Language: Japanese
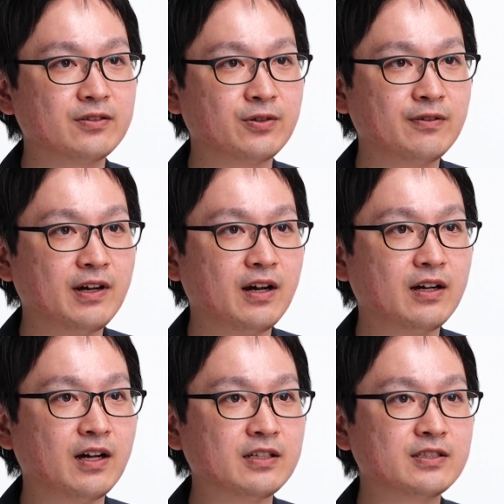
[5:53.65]
それは
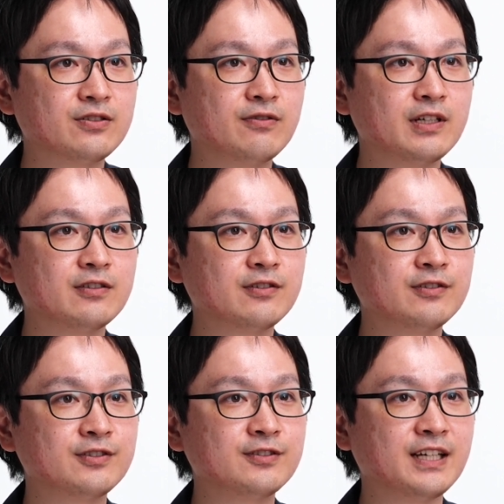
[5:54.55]
画質を悪
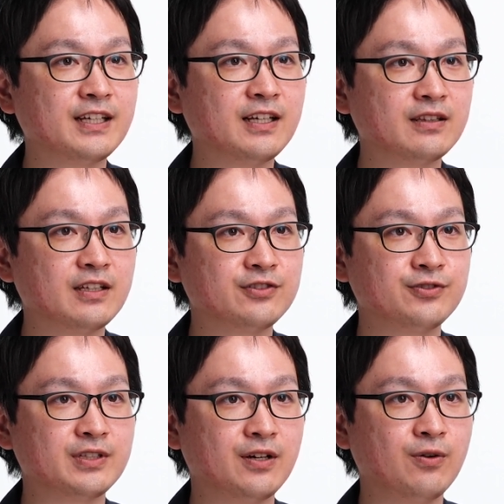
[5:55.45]
くするだけだった
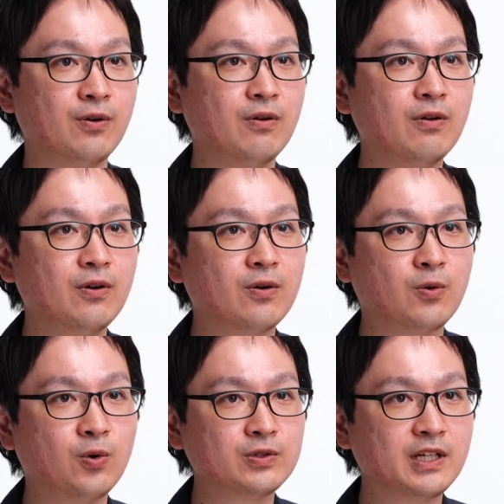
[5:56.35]
周差を
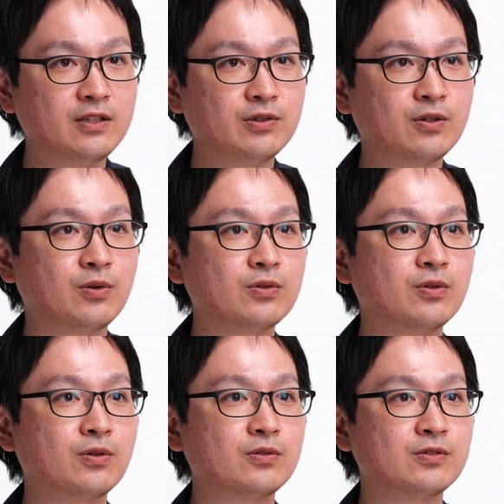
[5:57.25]
高精度に
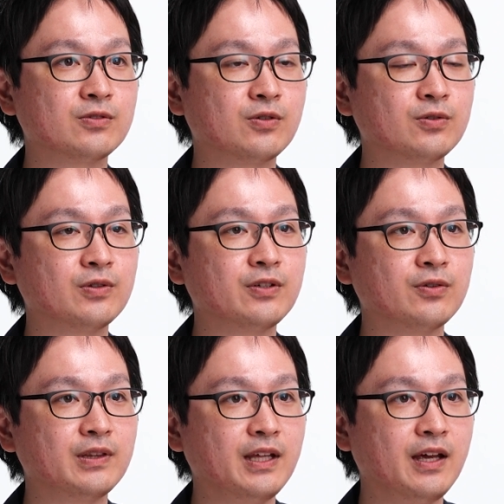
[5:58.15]
コントロールすることに
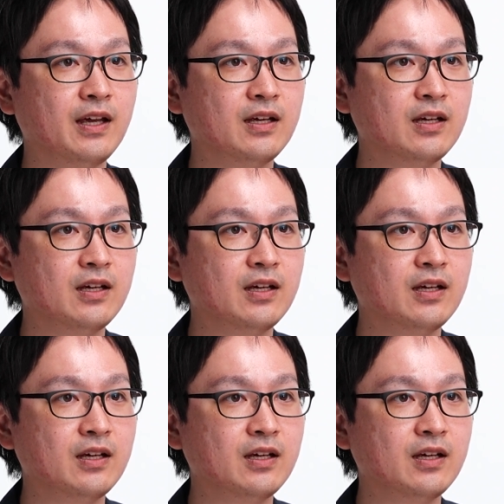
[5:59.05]
よって